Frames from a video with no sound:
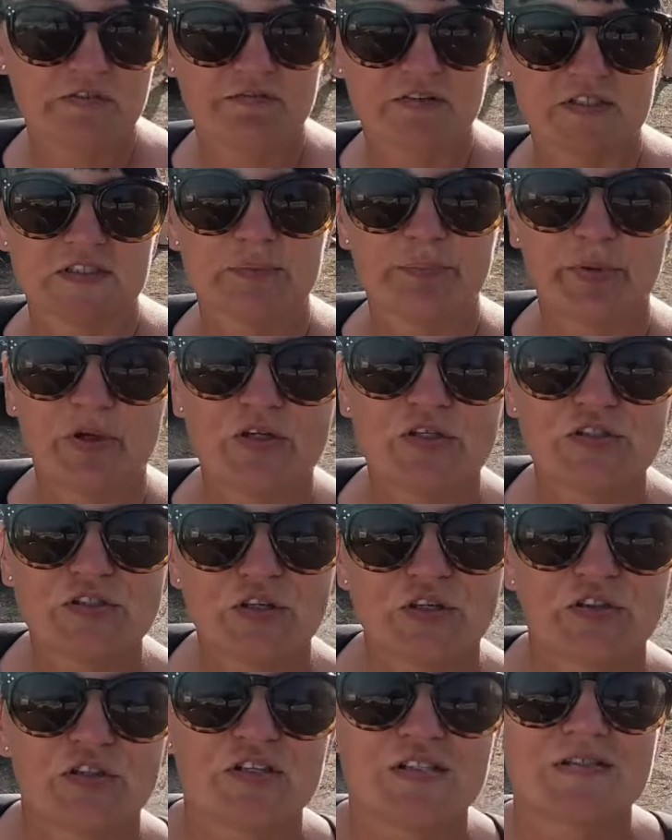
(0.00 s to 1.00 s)
Was
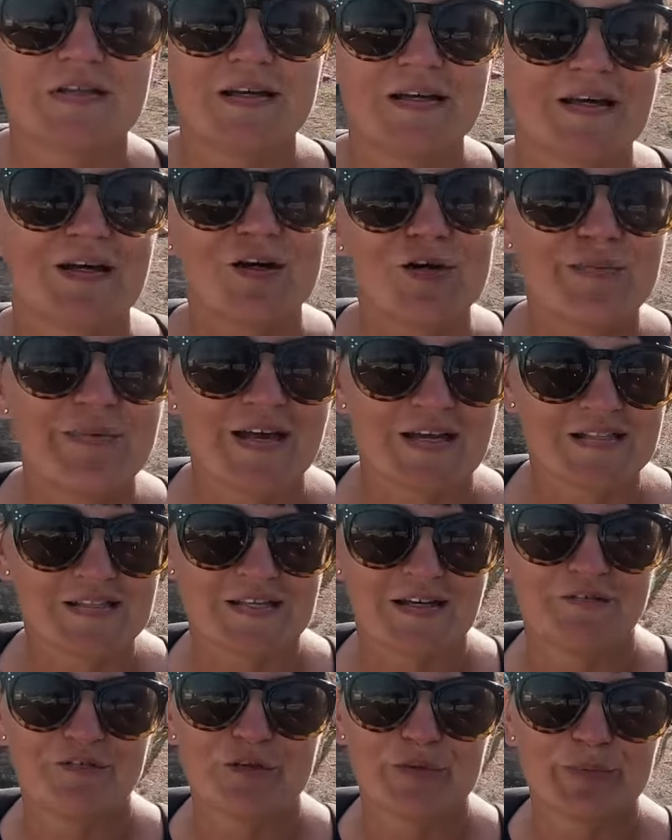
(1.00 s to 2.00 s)
prosto do Starego
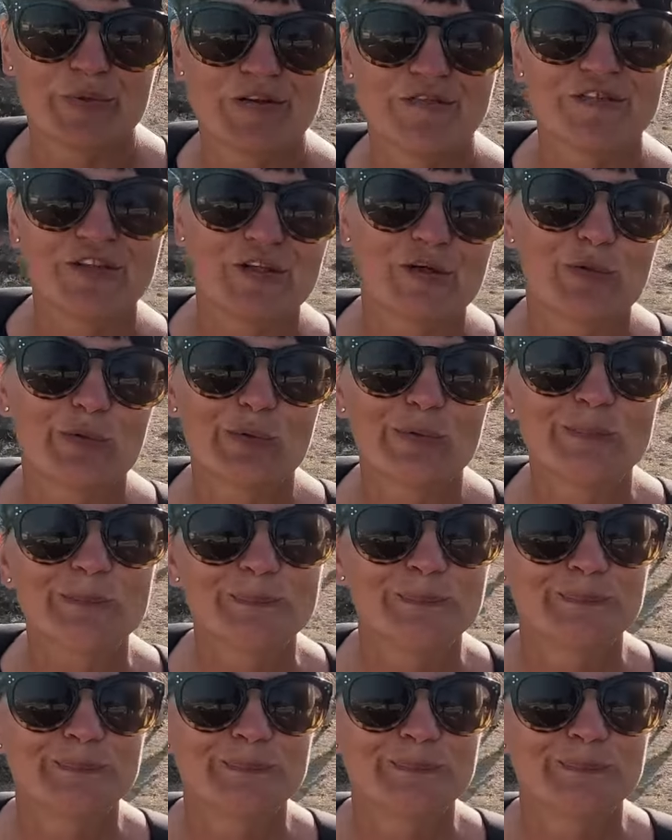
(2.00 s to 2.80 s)
Miasta w Dubrowniku.